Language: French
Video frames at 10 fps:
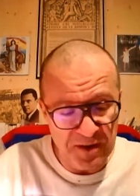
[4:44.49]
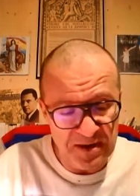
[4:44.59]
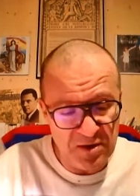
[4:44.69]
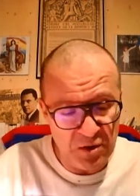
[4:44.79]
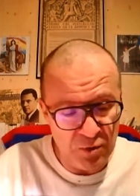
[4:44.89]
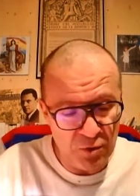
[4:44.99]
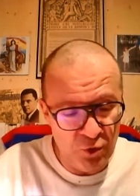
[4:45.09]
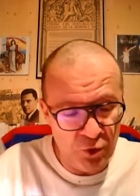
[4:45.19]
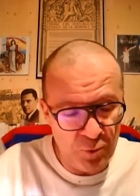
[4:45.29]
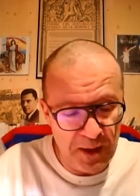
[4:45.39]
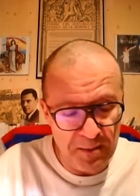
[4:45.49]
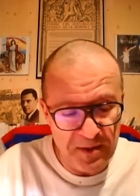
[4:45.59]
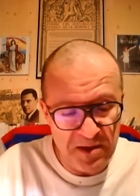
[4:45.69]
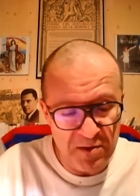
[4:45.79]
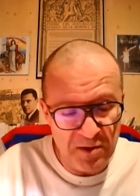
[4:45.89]
descendus du
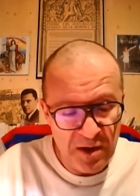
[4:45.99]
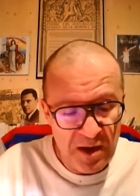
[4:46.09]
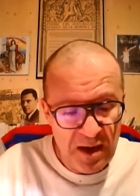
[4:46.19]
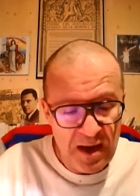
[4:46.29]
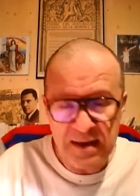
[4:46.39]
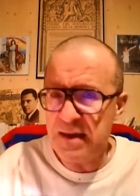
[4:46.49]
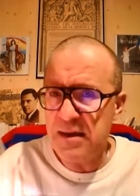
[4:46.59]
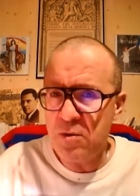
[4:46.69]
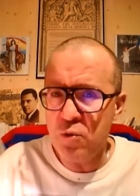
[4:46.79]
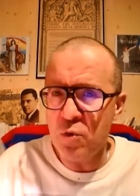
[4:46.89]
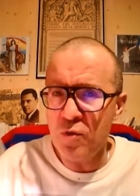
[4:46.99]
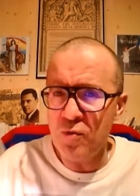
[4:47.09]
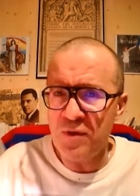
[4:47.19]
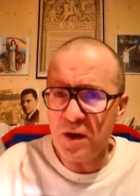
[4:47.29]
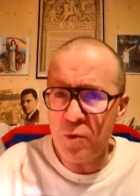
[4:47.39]
Perpignan et qui courut
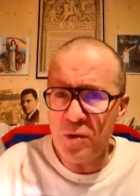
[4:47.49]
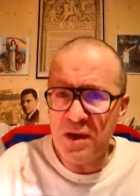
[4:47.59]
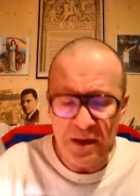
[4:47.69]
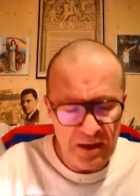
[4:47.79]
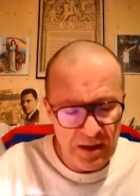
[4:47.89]
vers lui,